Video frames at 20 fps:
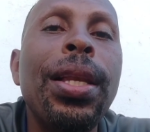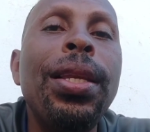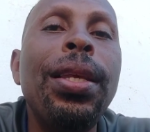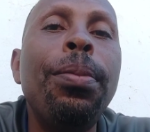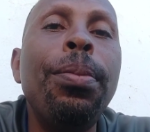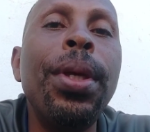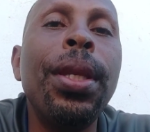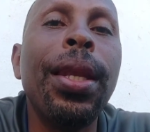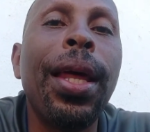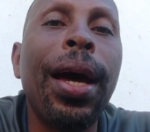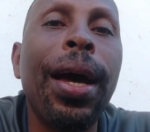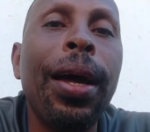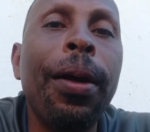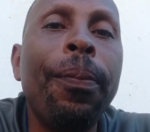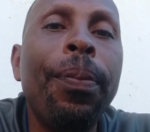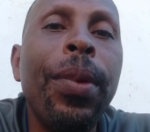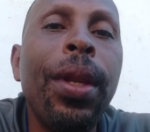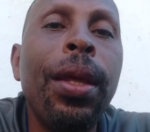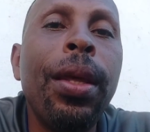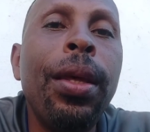liminar
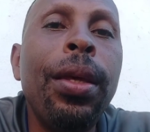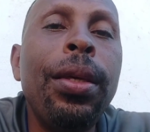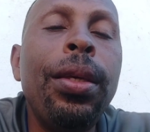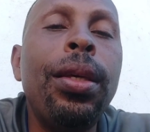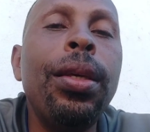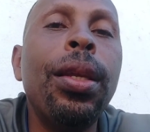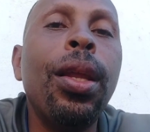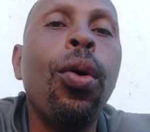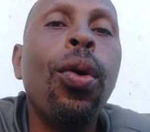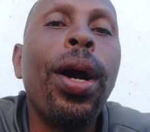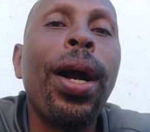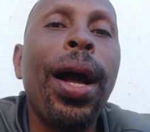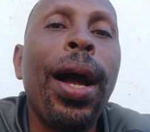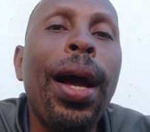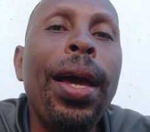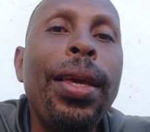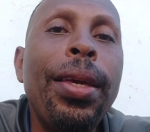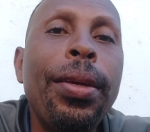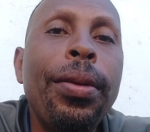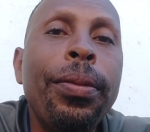que não
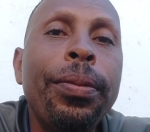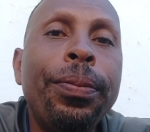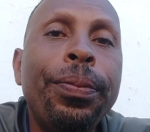cai.